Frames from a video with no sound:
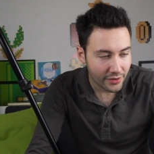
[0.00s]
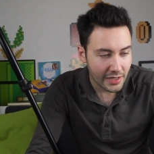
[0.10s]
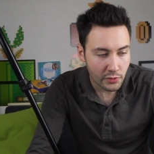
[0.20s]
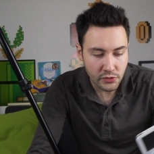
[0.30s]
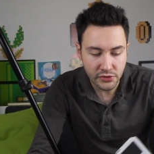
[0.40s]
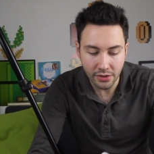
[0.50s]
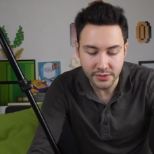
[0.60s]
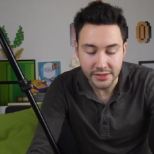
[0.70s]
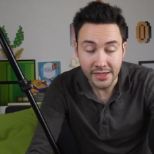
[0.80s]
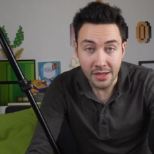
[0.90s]
en quelque
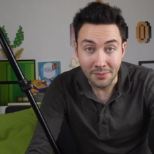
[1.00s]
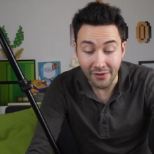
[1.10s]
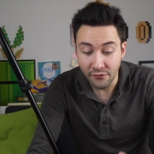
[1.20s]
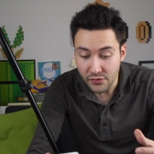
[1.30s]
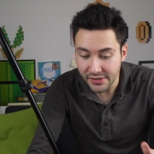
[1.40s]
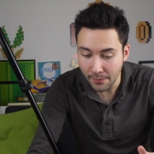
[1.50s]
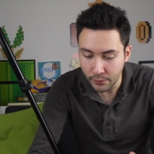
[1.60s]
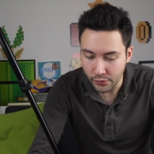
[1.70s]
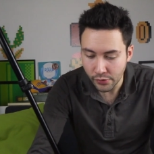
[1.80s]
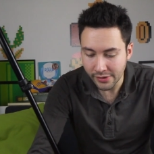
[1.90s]
sorte, bah, vous a
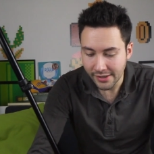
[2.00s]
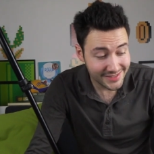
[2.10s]
plu.